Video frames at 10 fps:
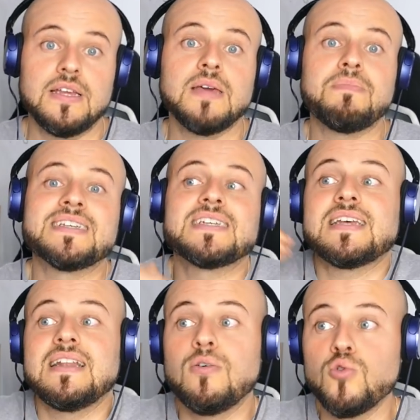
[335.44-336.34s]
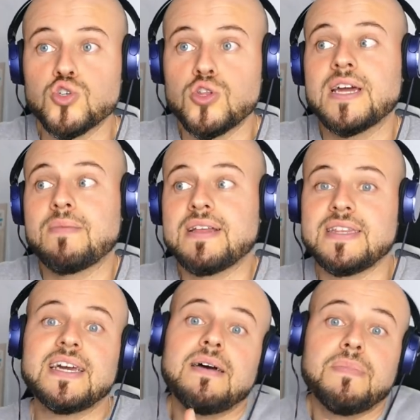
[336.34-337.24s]
y pasas al uso de
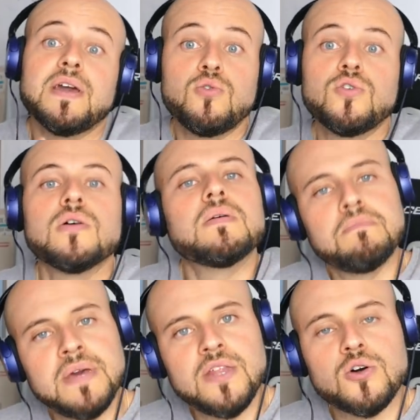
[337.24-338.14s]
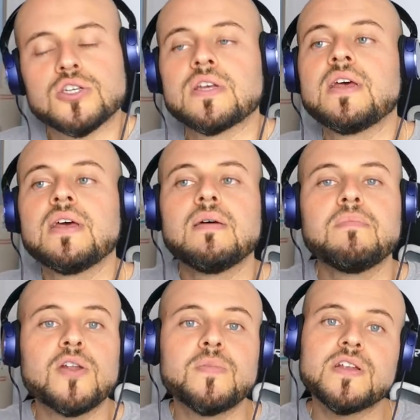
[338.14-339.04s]
gramática B1, B2.
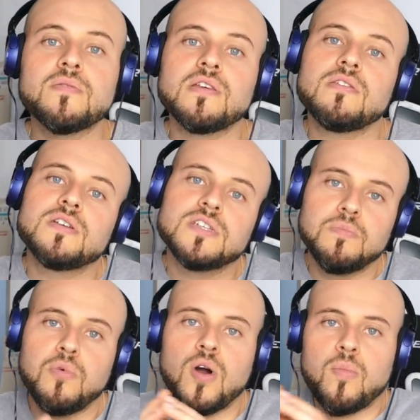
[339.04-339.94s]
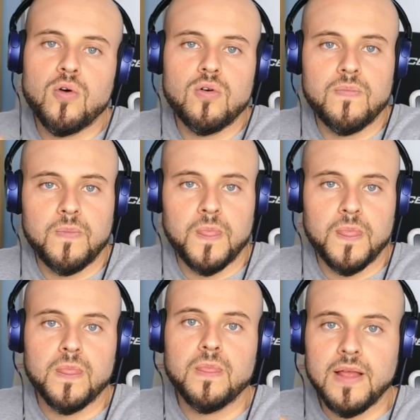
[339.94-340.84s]
Pero mi recomendación es ir poco a poco.
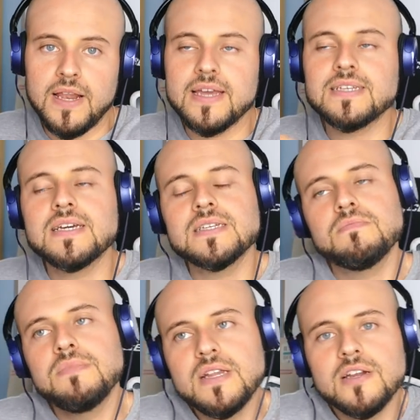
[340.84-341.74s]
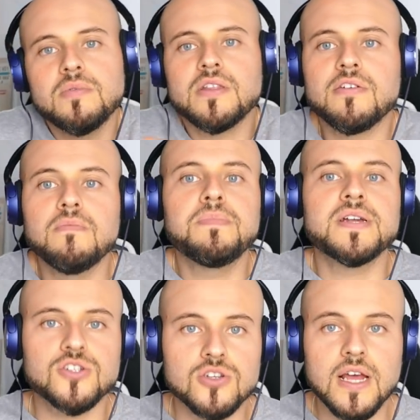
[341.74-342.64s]
Esa es mi recomendación
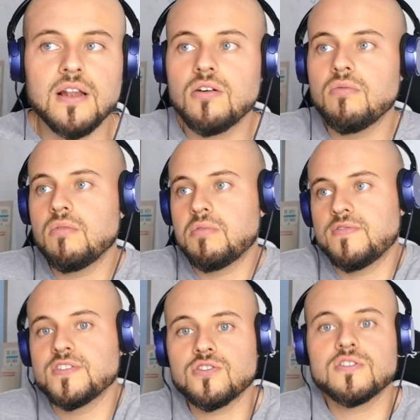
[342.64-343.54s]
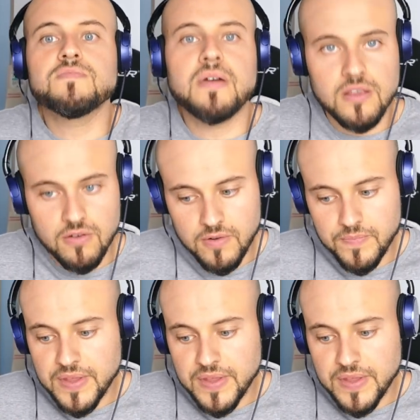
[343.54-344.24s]
personal como profesor de español.